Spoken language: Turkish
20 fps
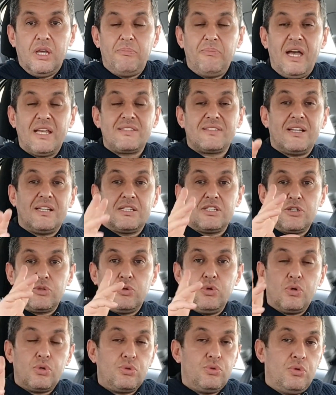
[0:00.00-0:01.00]
Ben sadece
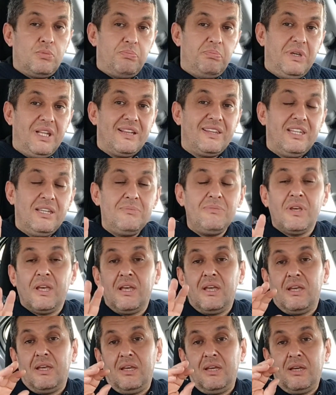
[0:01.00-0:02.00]
gördüğüm, bildiğim
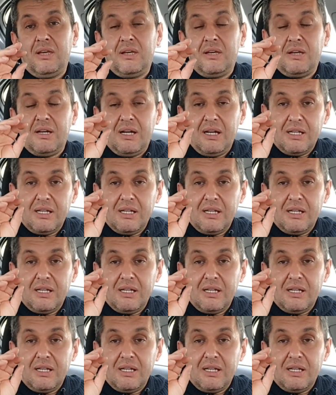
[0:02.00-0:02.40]
e,